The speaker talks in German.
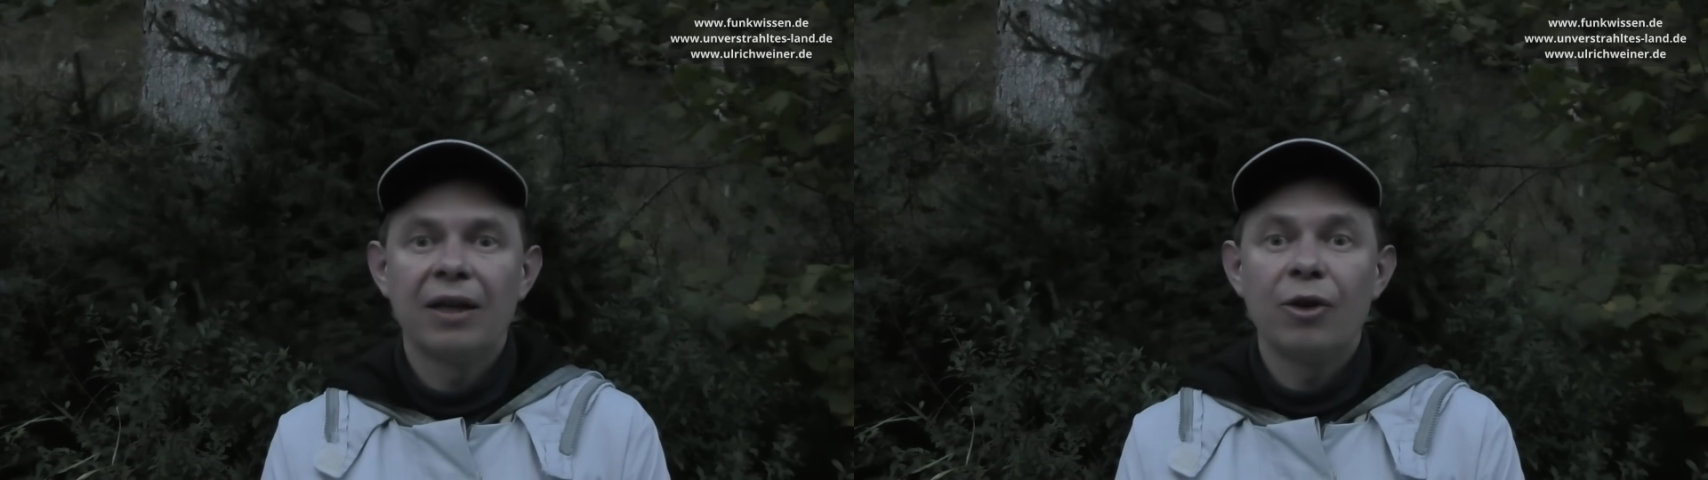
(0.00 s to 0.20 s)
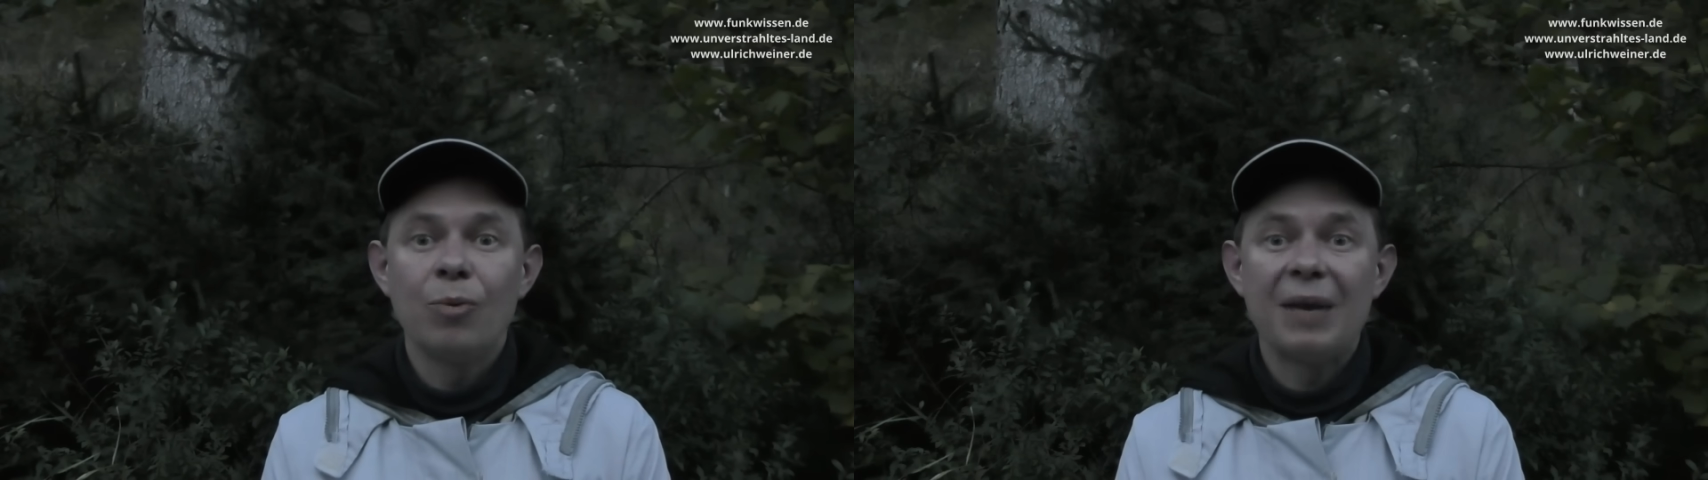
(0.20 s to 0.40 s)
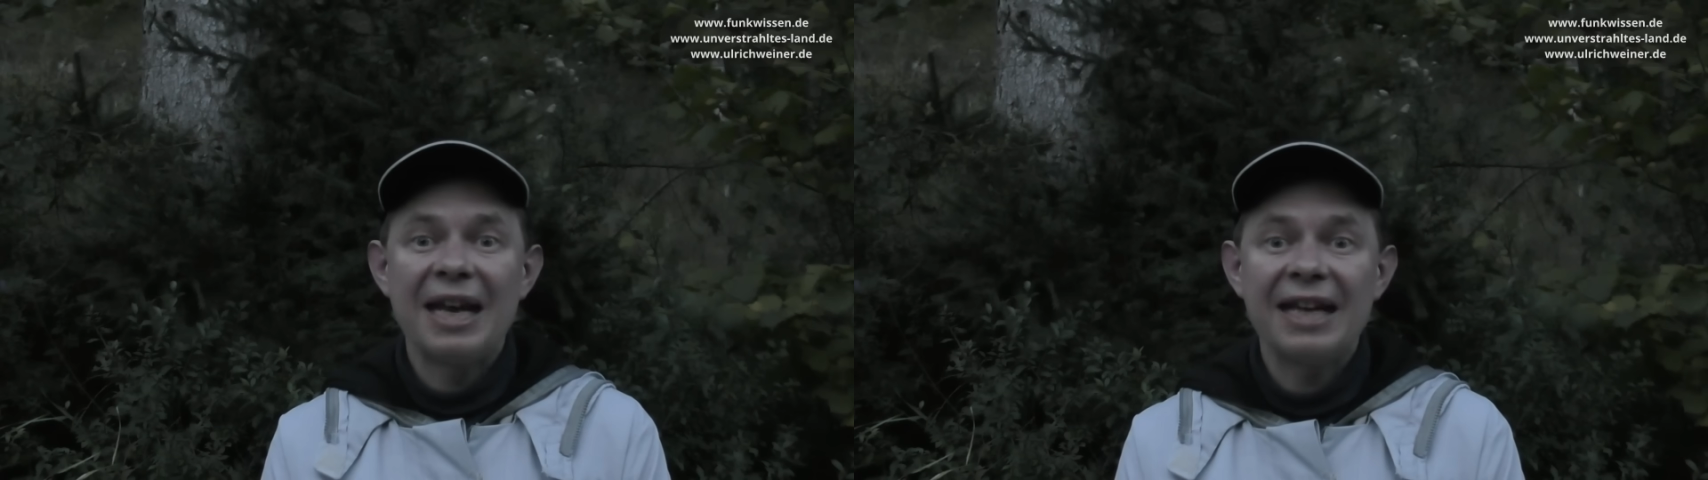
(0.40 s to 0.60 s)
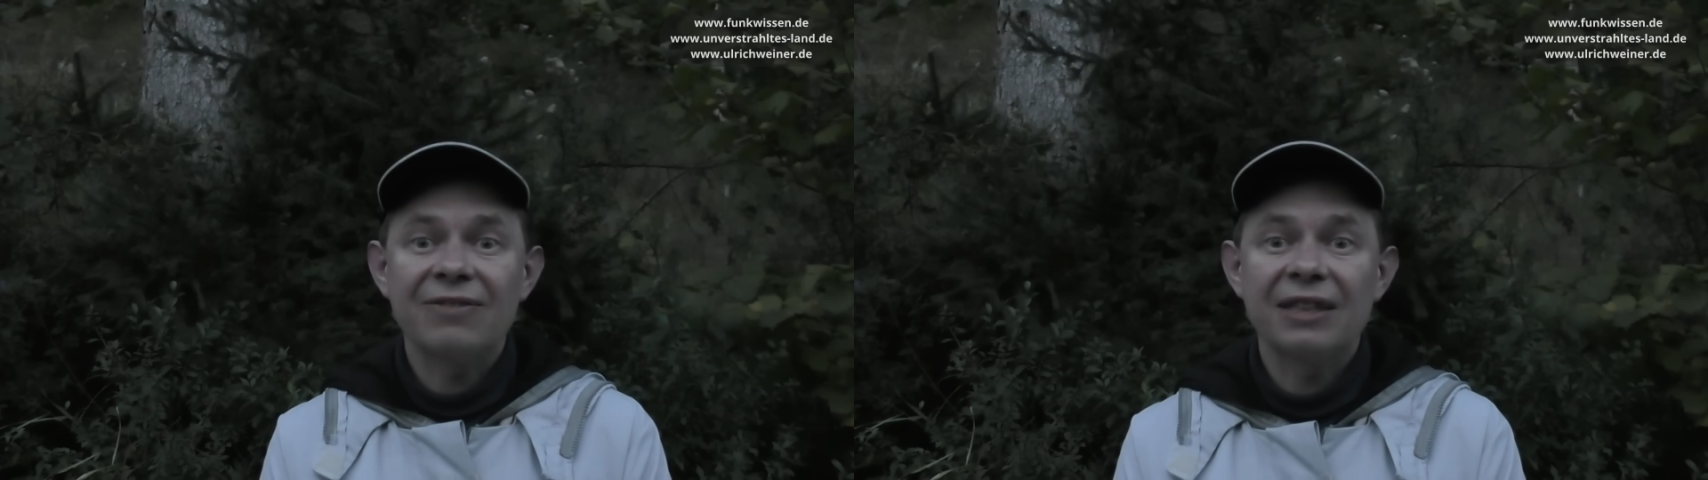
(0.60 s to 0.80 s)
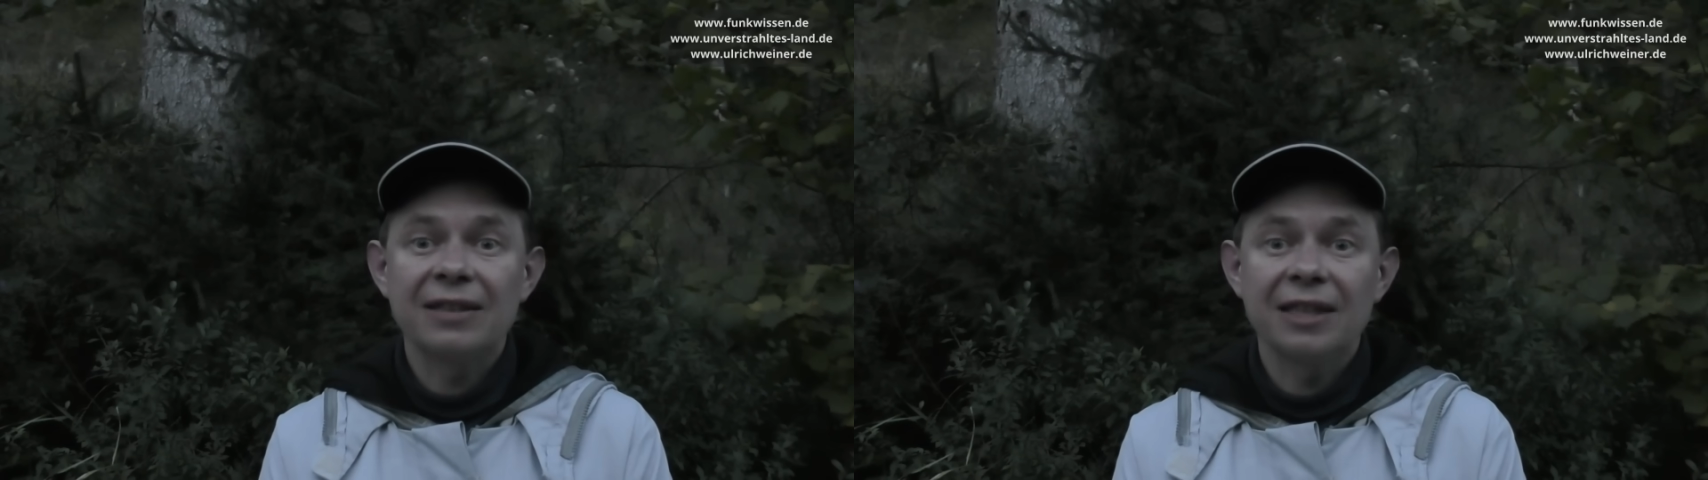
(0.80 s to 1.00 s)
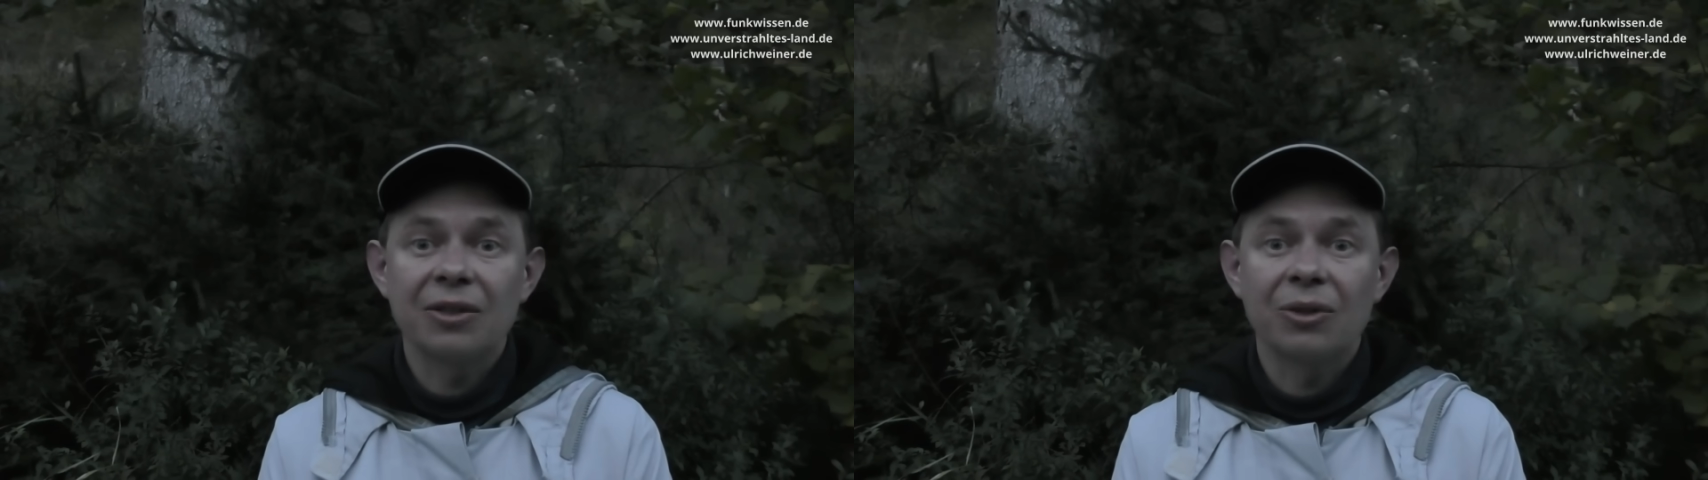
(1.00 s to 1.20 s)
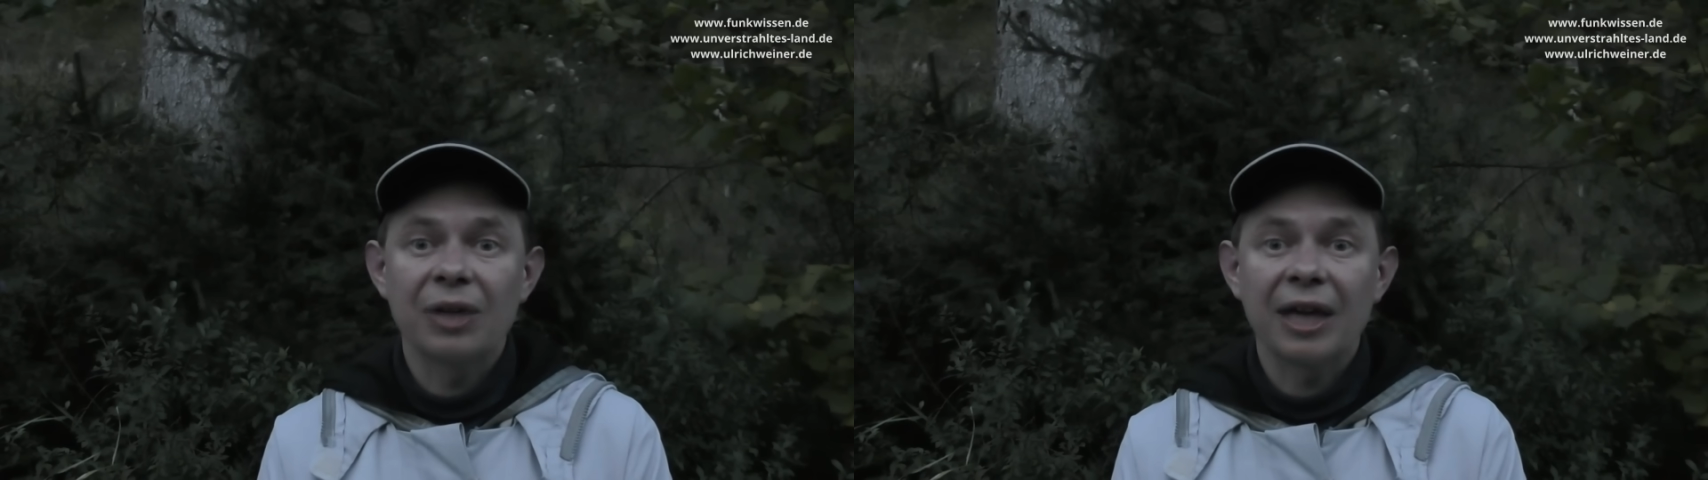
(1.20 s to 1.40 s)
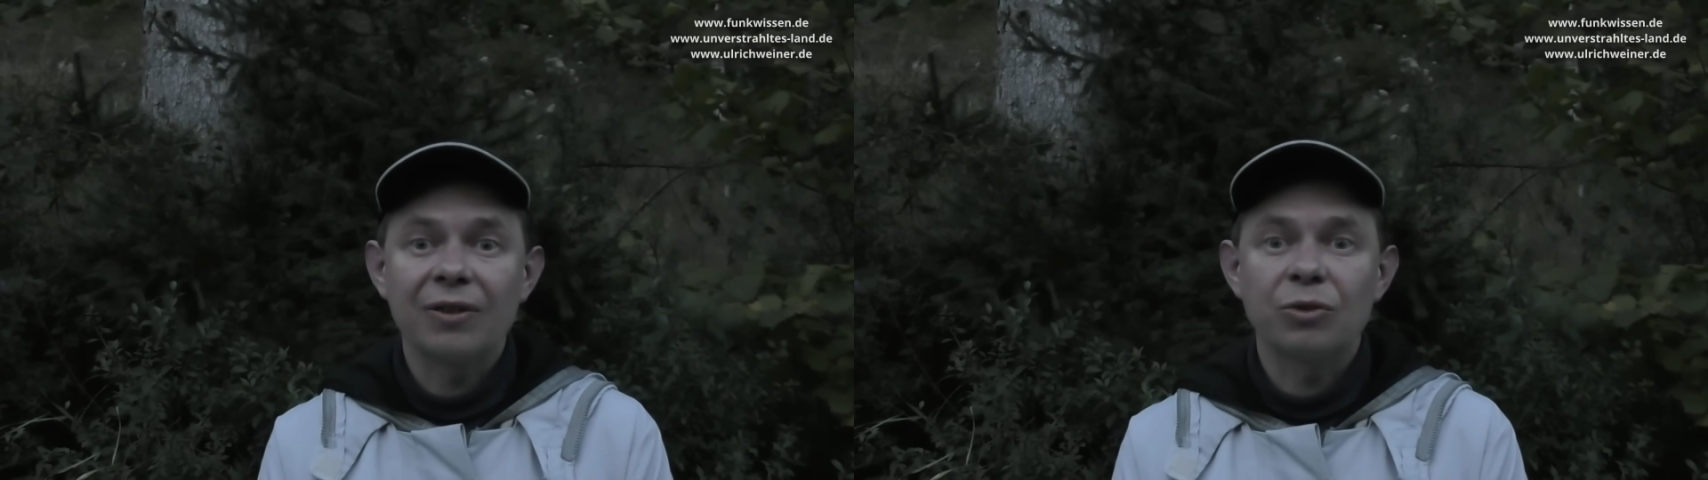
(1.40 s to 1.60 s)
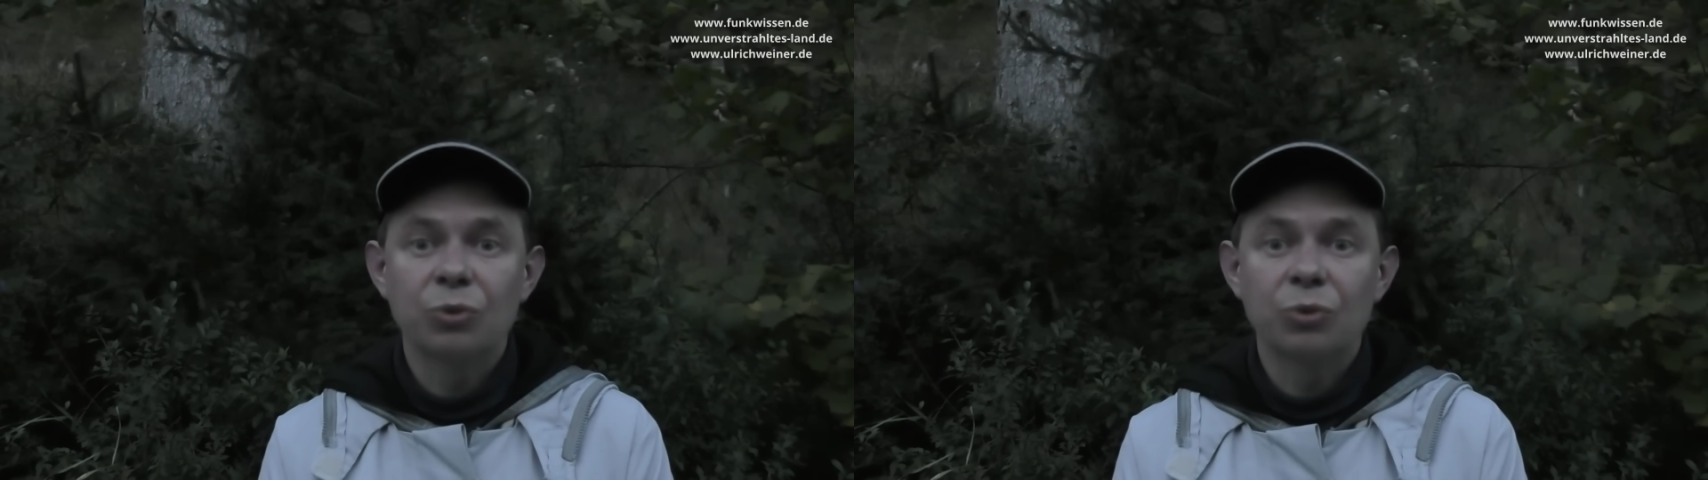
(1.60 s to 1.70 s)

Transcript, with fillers: überlegt, was ihr konkret